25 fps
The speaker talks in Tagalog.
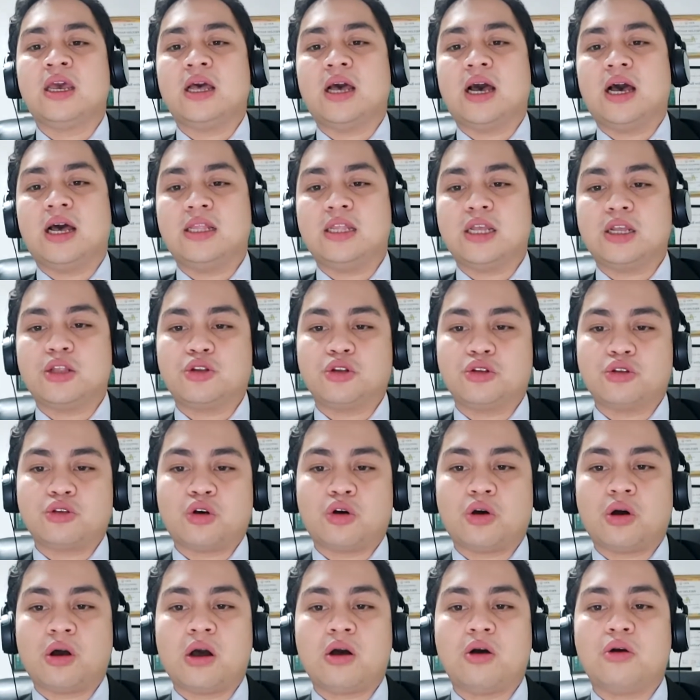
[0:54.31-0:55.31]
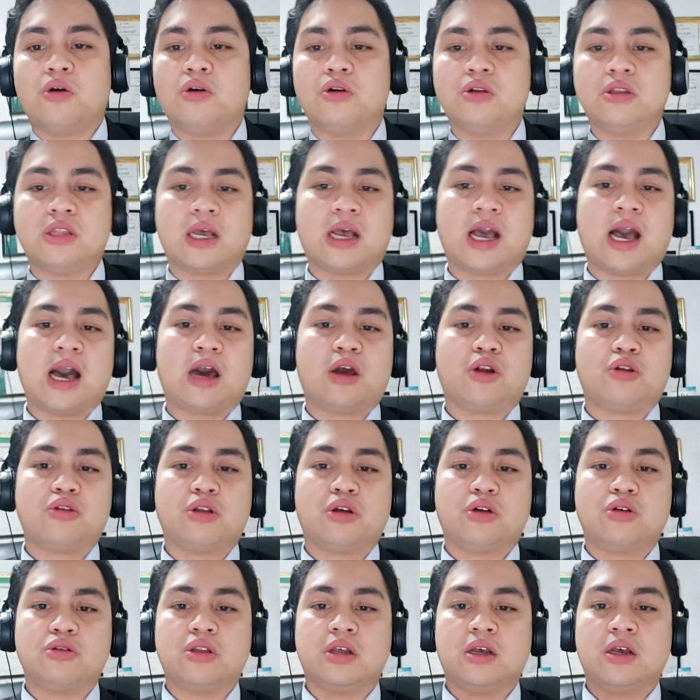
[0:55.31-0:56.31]
uh, nagto-talk ako, nagkakaroon
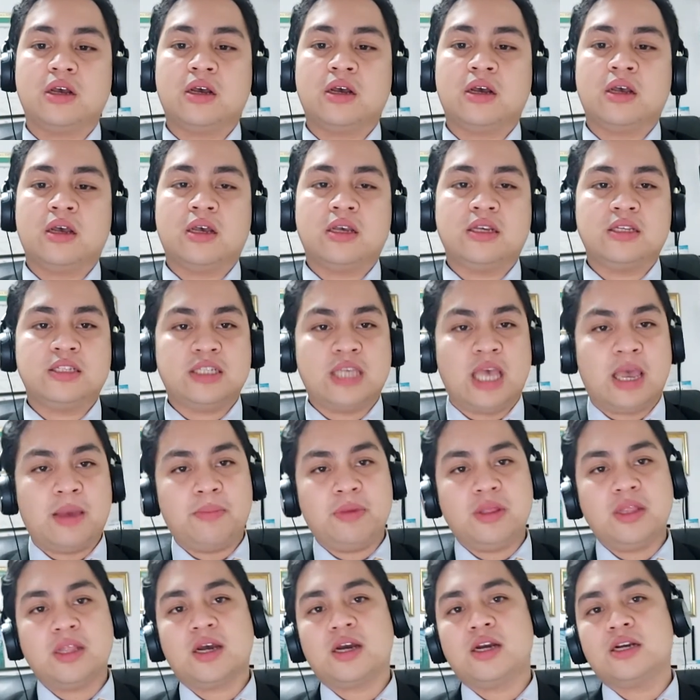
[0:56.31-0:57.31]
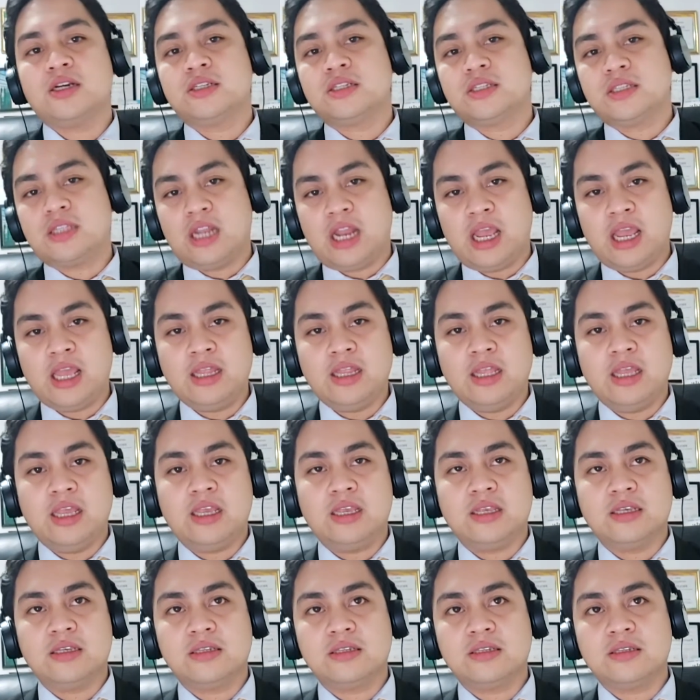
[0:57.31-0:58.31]
ako ng seminars,
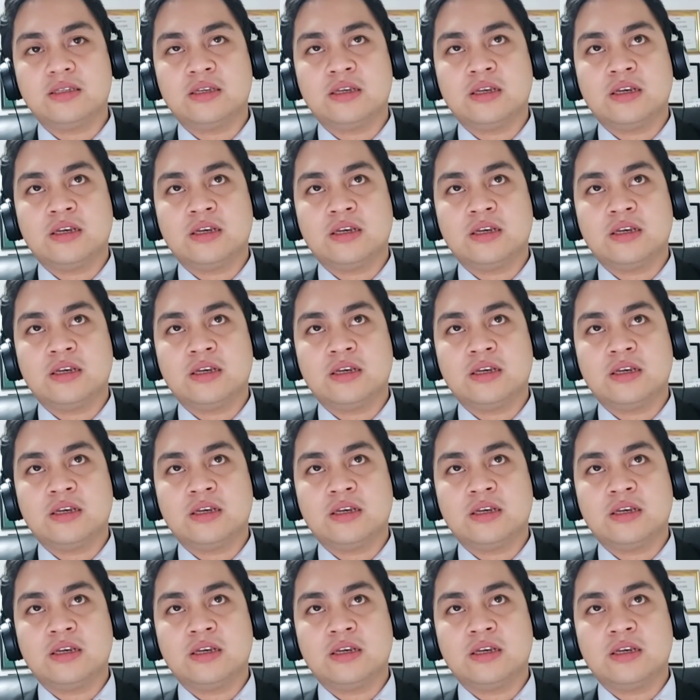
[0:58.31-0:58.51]
trainings.